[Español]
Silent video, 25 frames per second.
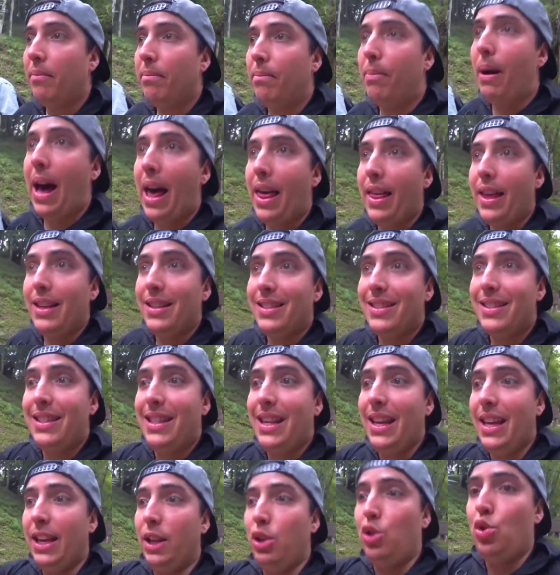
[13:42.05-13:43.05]
va
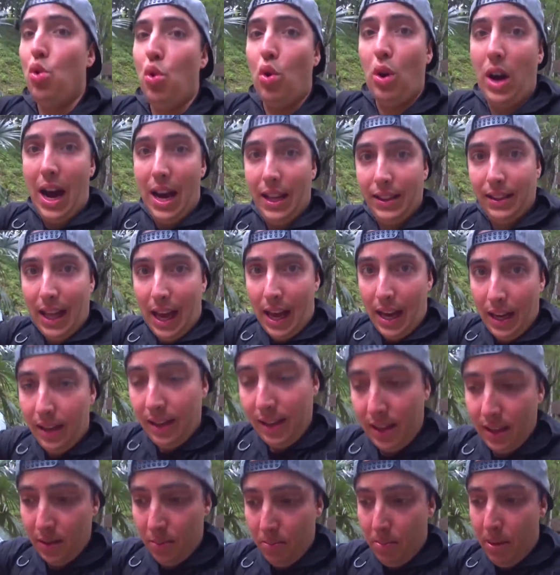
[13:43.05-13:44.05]
desde Yucatán,
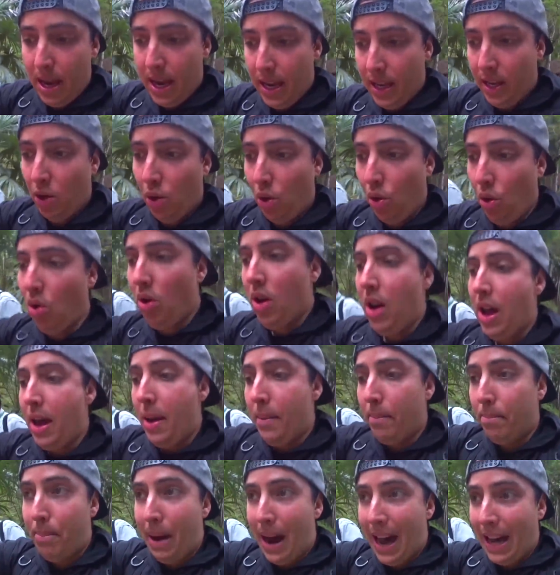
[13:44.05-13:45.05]
que es México,
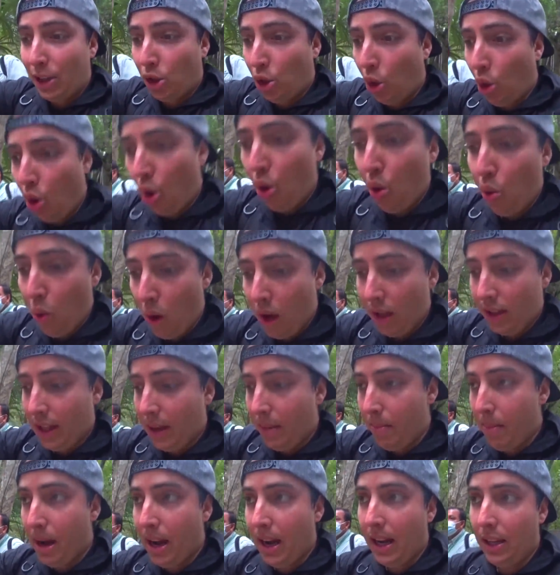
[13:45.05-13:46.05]
baja todo
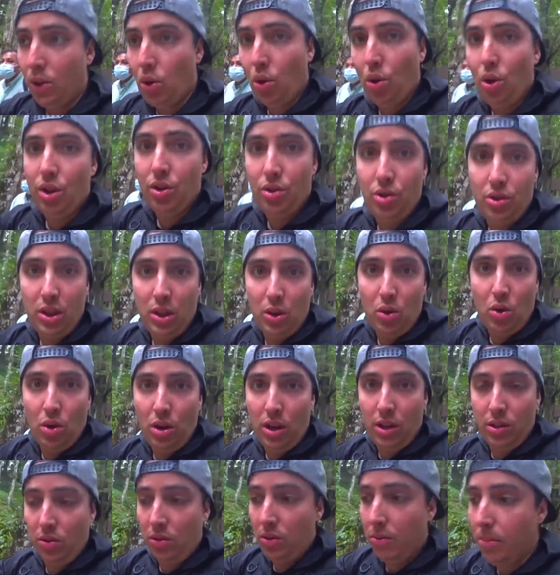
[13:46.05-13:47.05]
Guatemala, todo esto es el
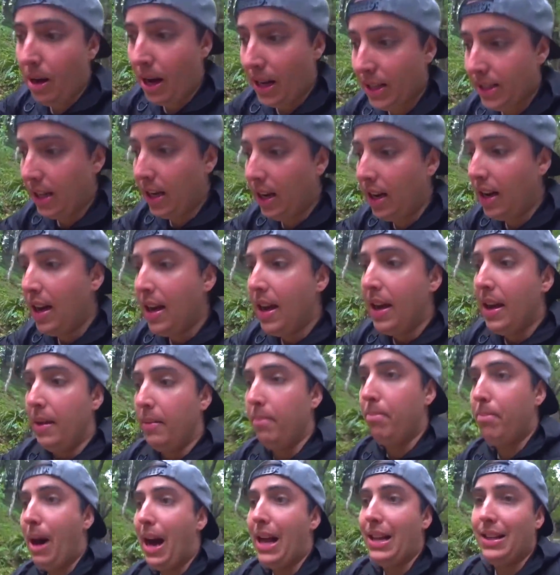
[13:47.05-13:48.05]
corazón maya,
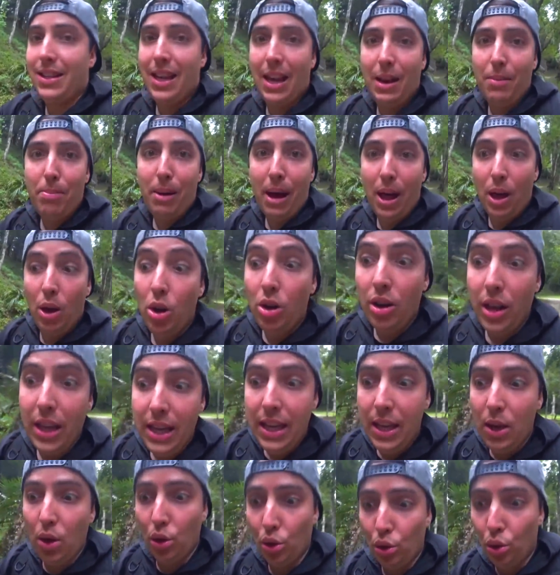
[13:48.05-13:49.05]
va a El Salvador
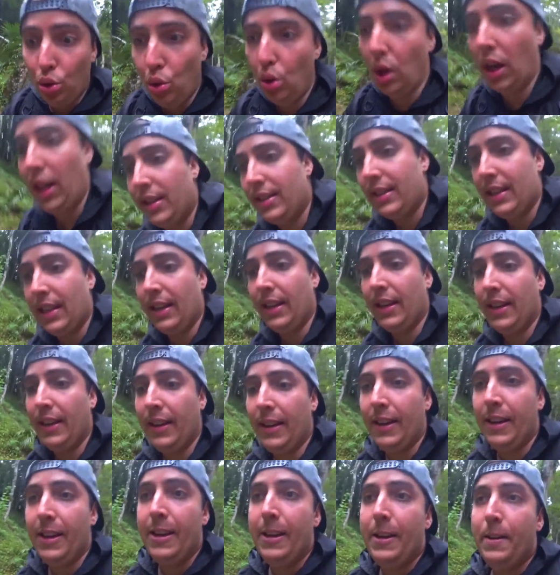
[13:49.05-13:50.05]
y Honduras.
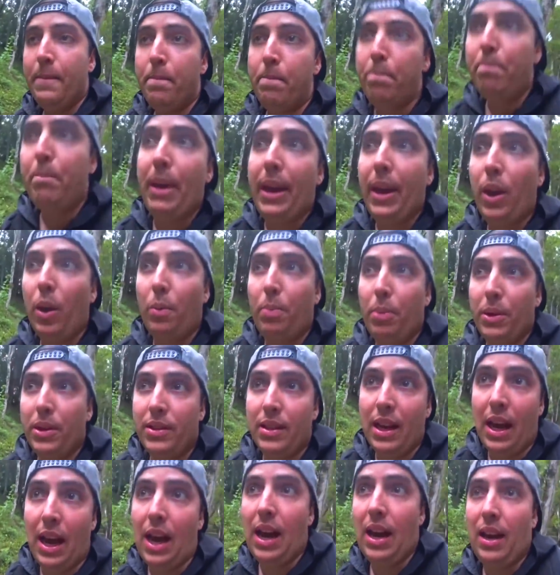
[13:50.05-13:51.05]
Pero
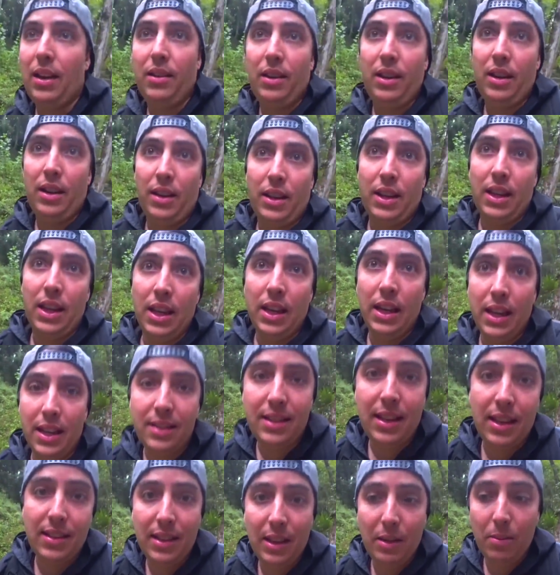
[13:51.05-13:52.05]
pues aquí en
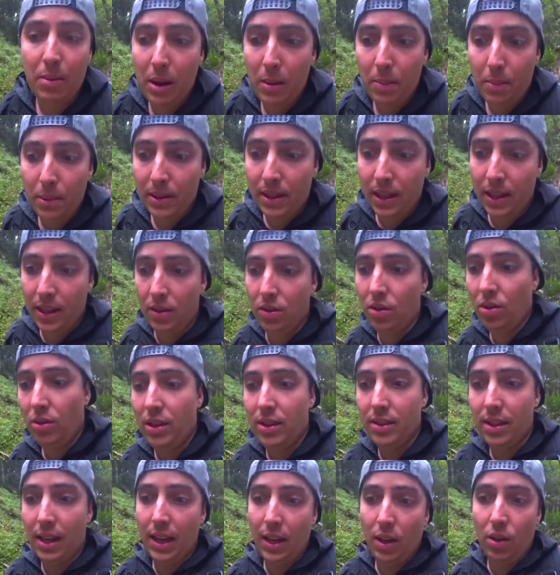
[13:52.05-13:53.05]
esta selva del Petén es donde
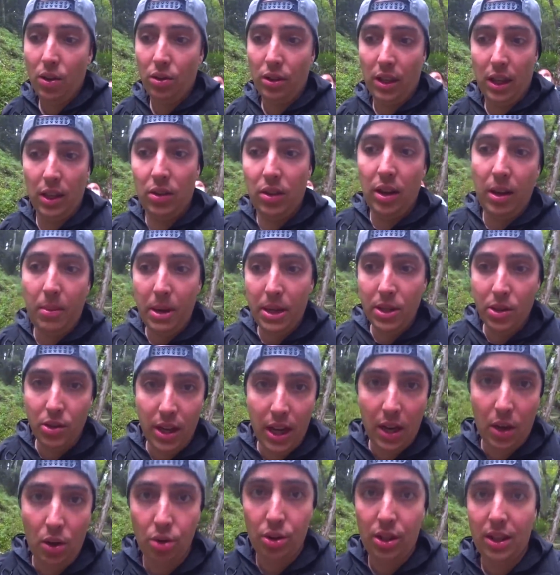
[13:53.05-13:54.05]
están encontrando la
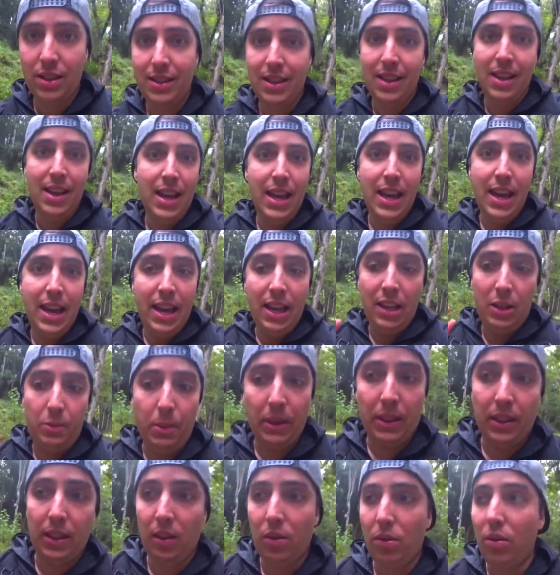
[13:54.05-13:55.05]
mayoría de cosas
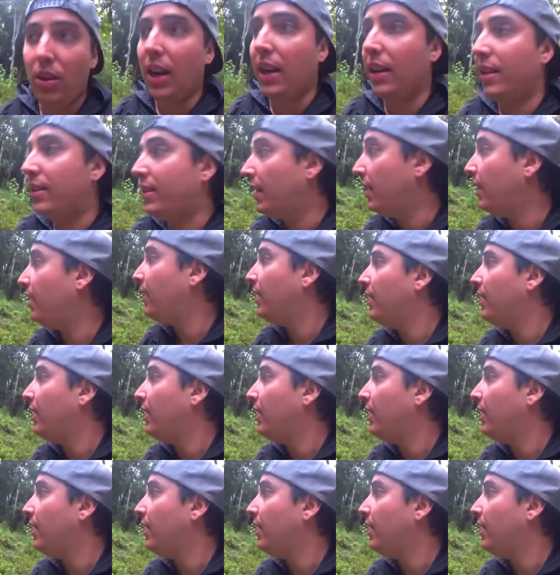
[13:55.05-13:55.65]
espectaculares.